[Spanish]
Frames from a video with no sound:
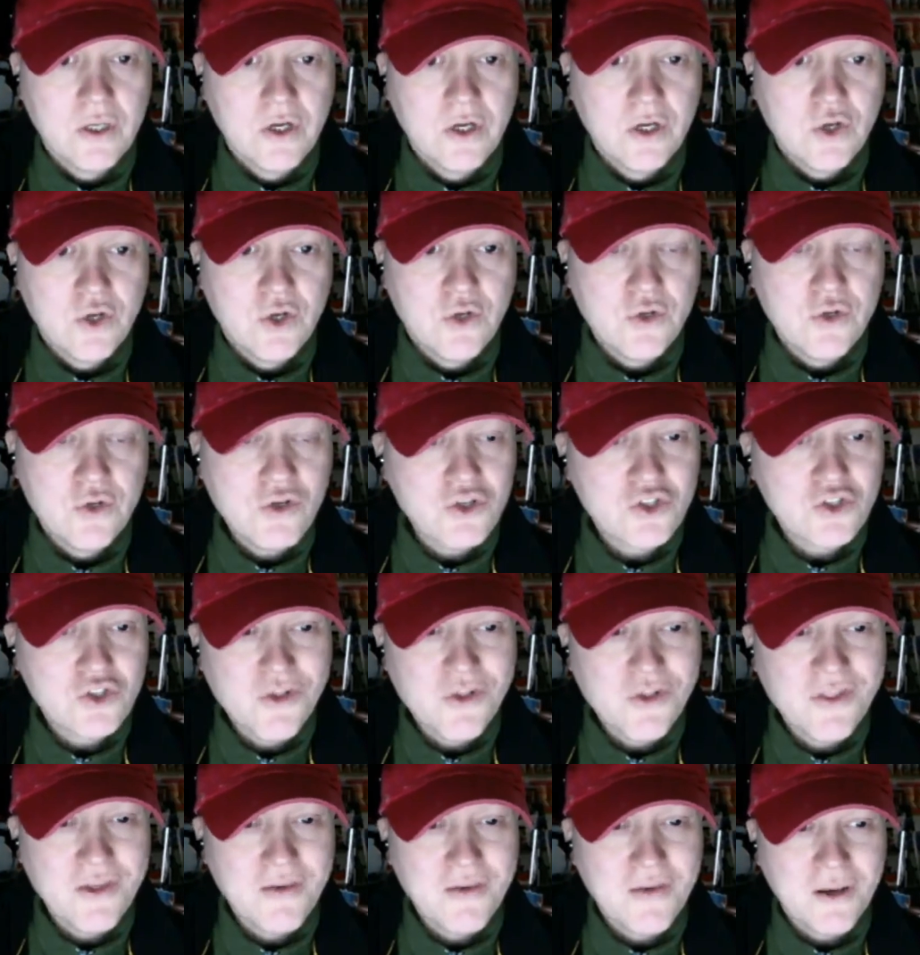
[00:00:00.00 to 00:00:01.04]
no
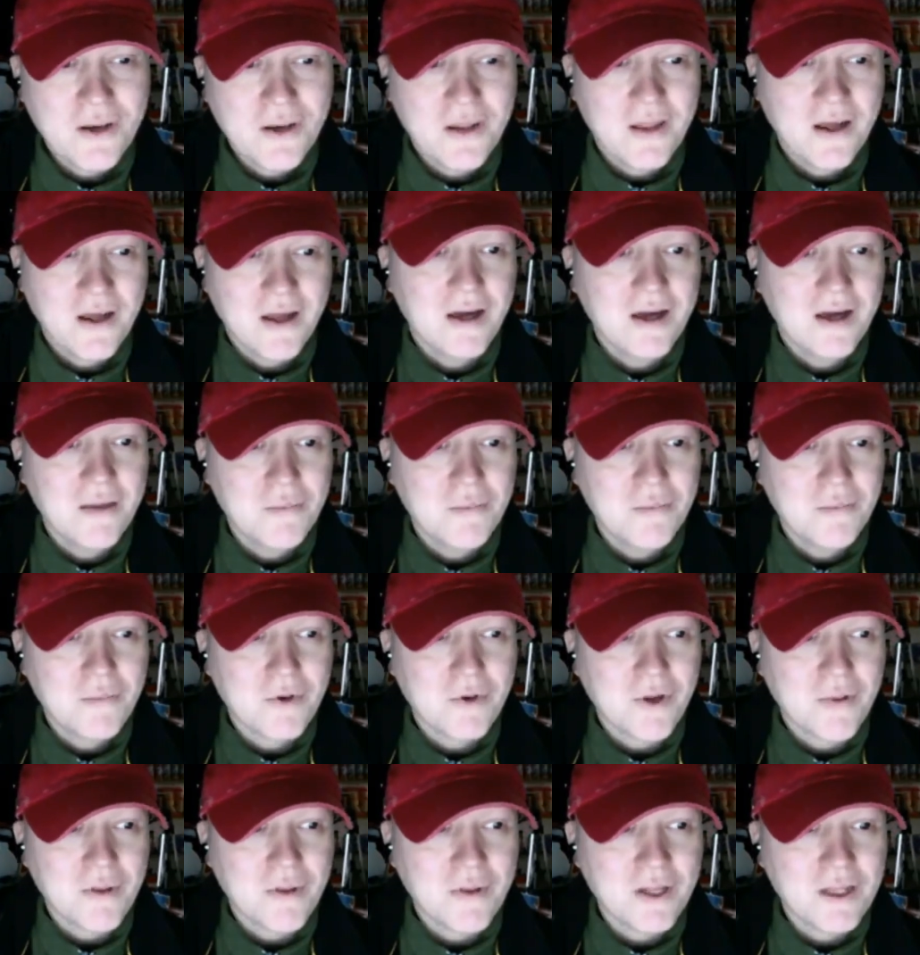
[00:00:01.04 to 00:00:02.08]
son de verdad,
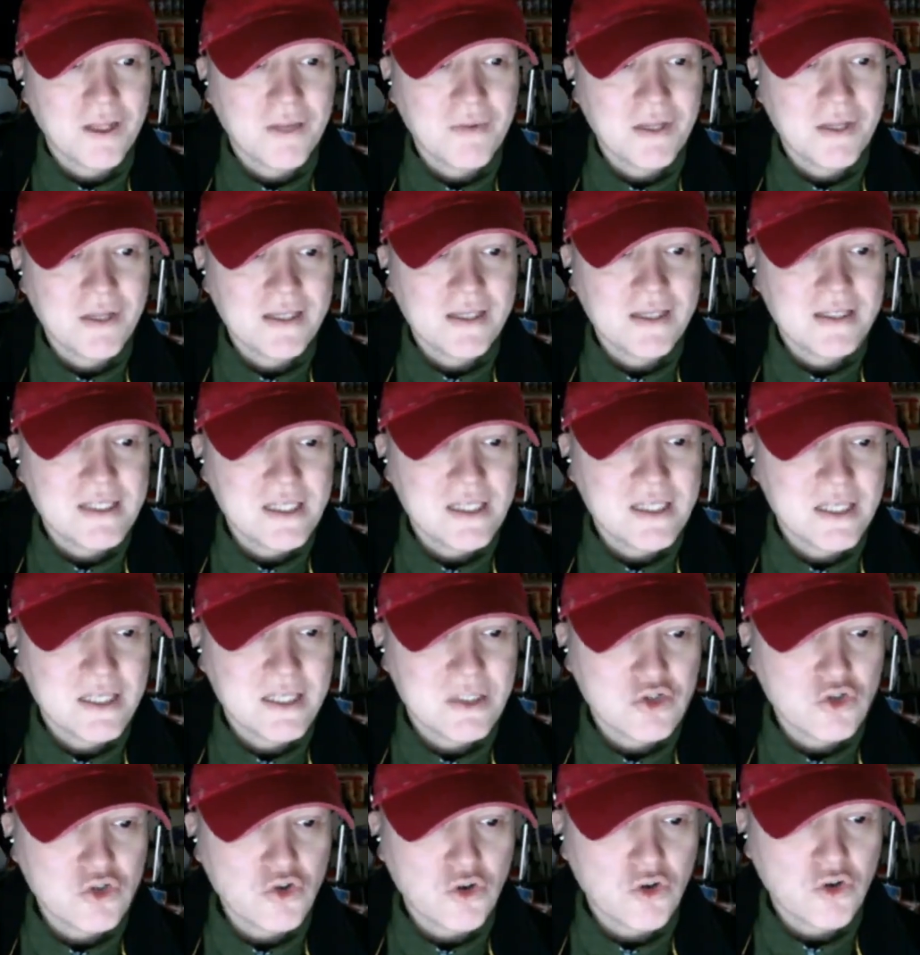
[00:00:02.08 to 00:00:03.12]
porque evidentemente sí que
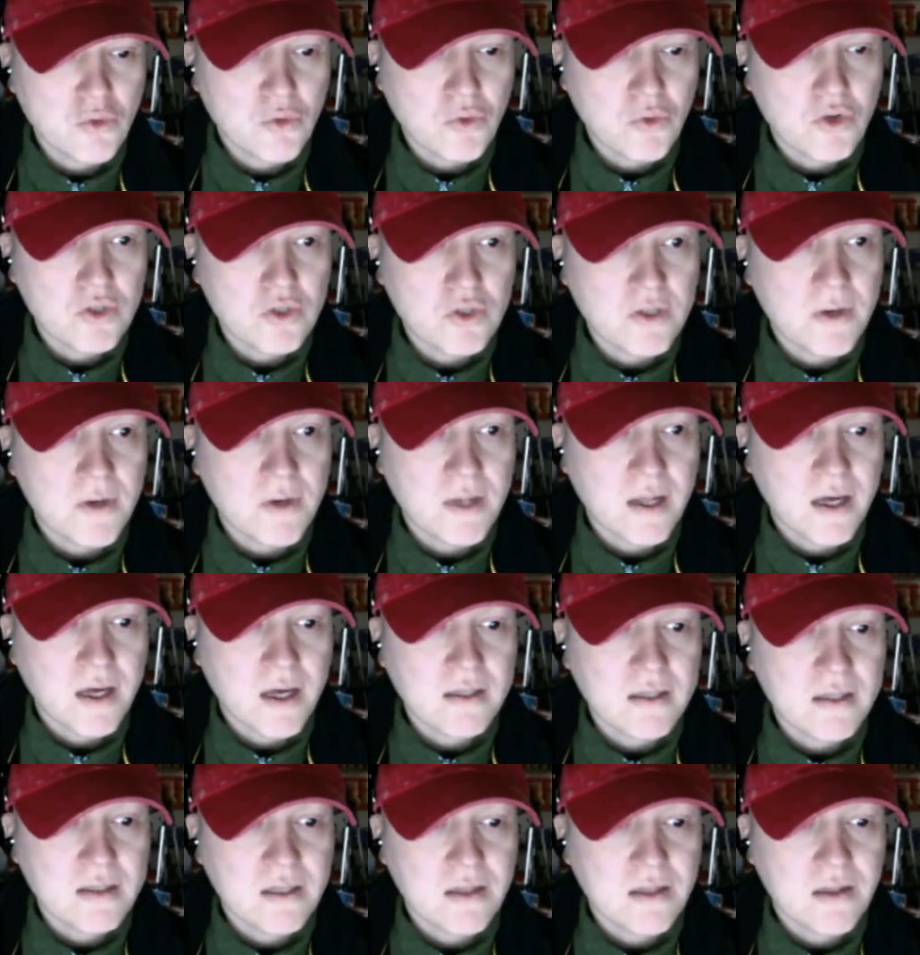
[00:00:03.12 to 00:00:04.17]
son como los de
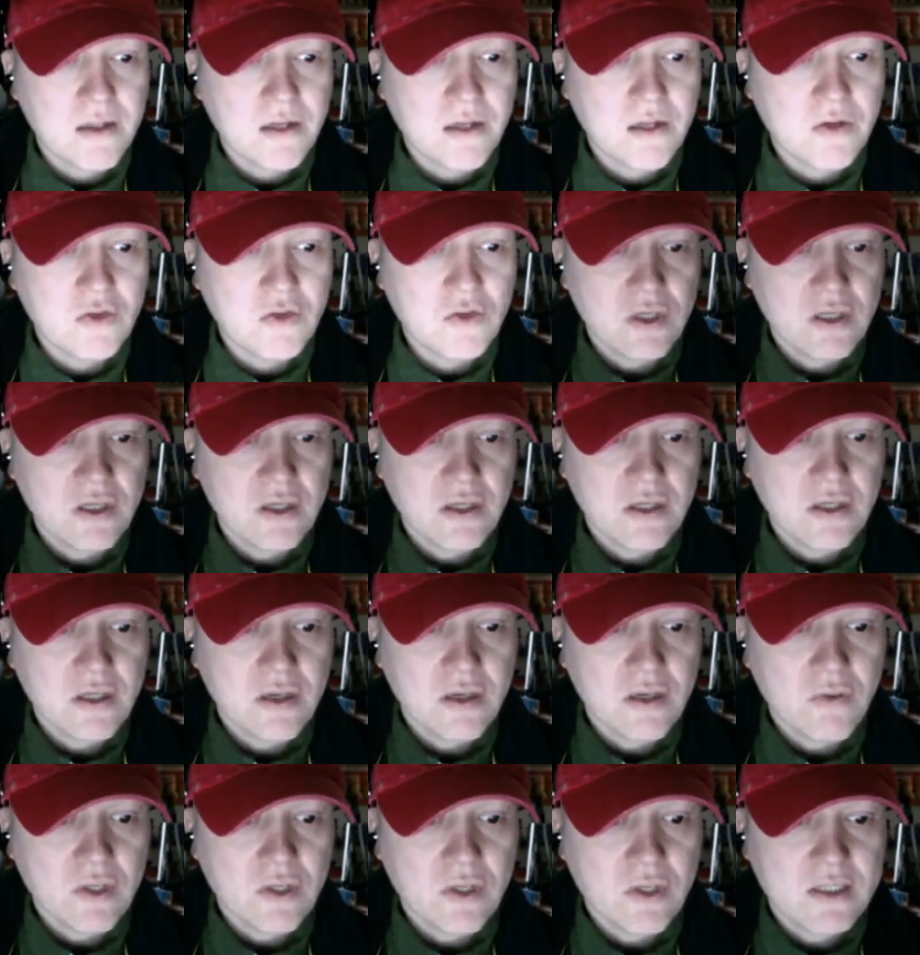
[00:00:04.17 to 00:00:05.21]
verdad. Es decir, tú te,
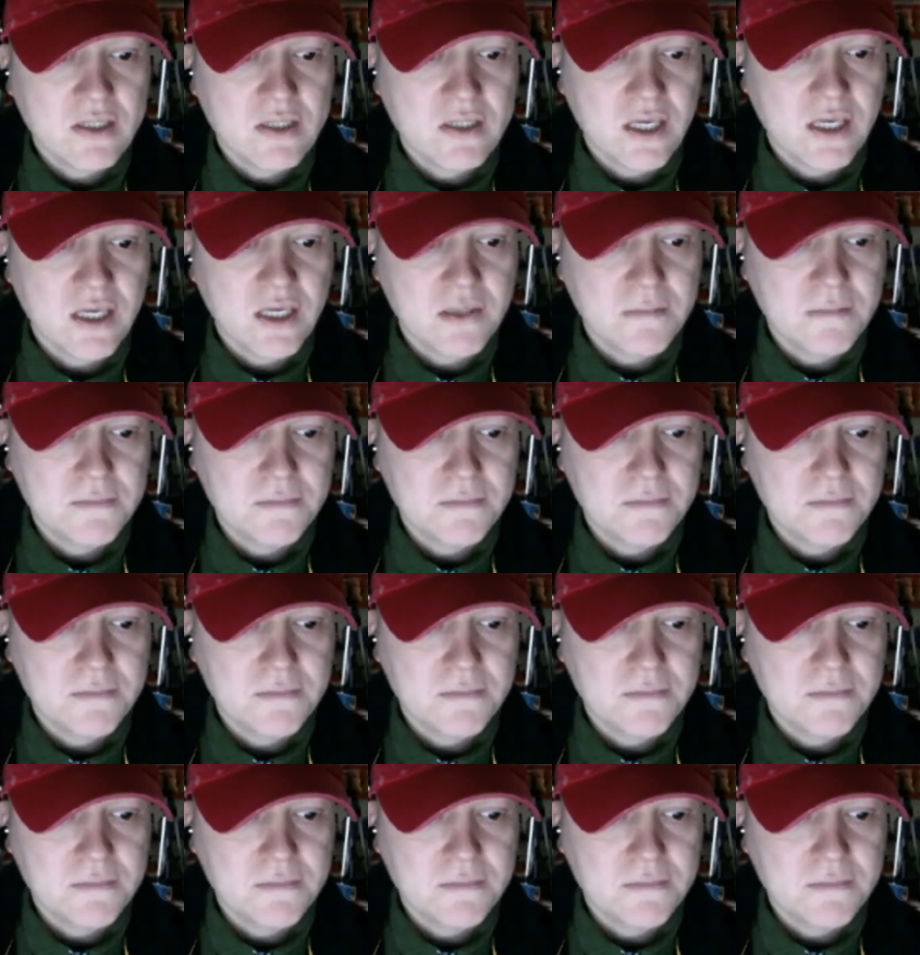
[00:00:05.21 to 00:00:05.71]
encuentras ahí